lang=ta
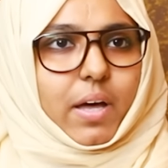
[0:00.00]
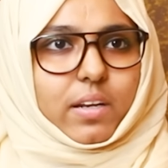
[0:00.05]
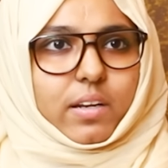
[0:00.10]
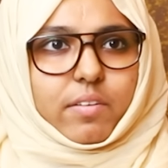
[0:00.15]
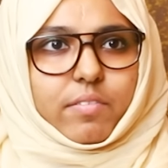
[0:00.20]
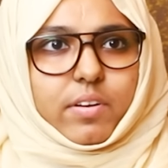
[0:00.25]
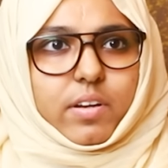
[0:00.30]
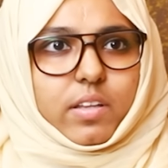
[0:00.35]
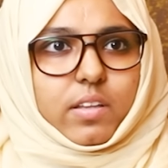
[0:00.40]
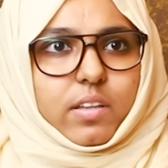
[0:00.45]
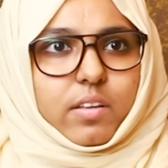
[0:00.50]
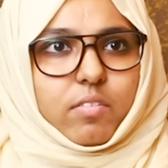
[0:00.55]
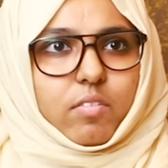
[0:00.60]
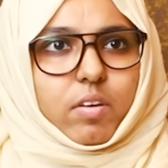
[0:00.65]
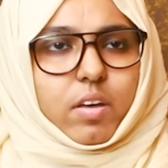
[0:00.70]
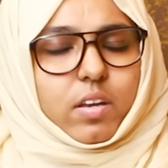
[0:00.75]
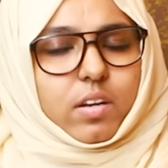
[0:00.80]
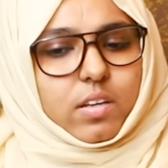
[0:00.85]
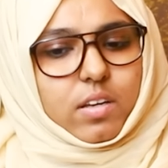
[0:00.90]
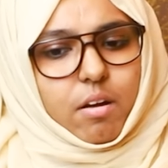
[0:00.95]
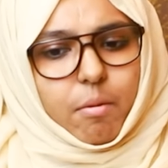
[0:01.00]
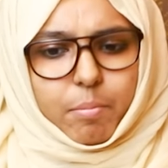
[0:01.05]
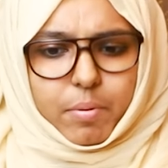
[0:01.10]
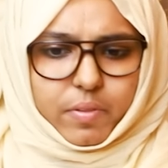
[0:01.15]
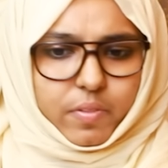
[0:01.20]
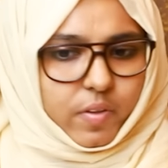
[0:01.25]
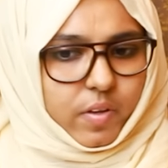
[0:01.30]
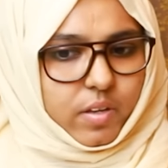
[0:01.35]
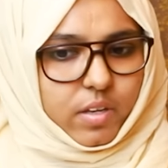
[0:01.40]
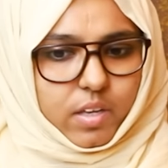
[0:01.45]
பார்க்க வேண்டிய தேவையா இருக்கு
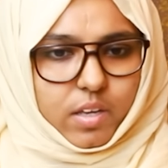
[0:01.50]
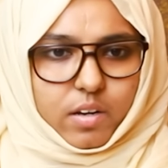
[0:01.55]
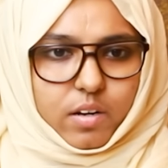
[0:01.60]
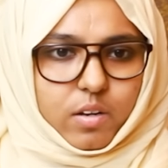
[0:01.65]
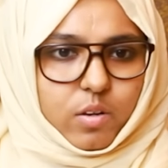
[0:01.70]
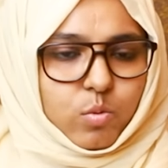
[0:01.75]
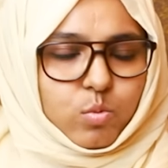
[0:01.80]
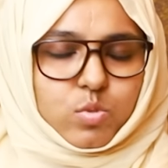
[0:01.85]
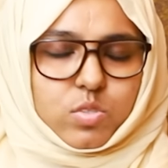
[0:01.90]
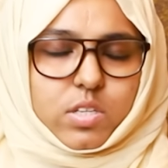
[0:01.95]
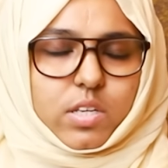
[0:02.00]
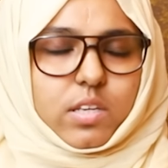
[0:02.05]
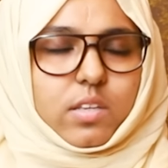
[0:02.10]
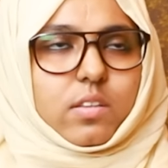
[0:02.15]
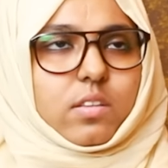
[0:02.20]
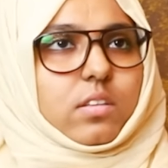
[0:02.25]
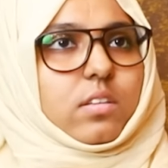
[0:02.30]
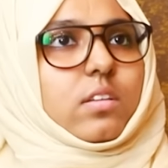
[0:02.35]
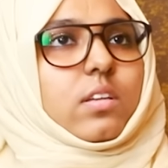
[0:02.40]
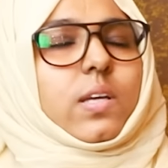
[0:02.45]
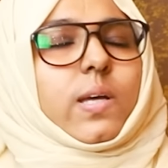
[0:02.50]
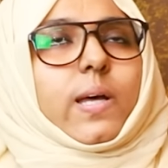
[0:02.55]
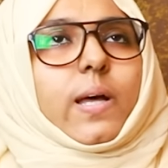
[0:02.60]
அப்படித்தான் இங்க இருக்கவும் செய்யுது